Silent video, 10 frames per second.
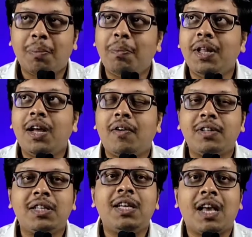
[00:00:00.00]
இப்படி தான்
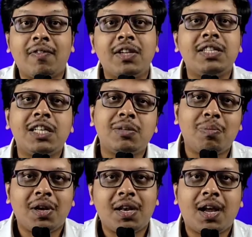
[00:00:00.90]
வந்து ஹெவன்ஸே
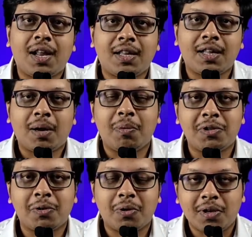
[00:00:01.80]
ஸ்ப்ளிட்டாக இருந்தது
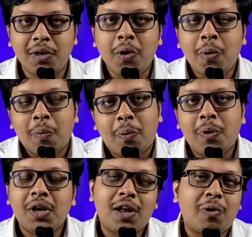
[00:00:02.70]
அப்படின்னு சொல்லிட்டு
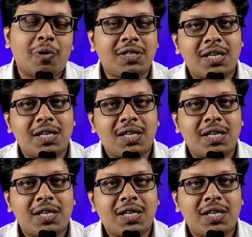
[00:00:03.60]
ஓடன் அவரோட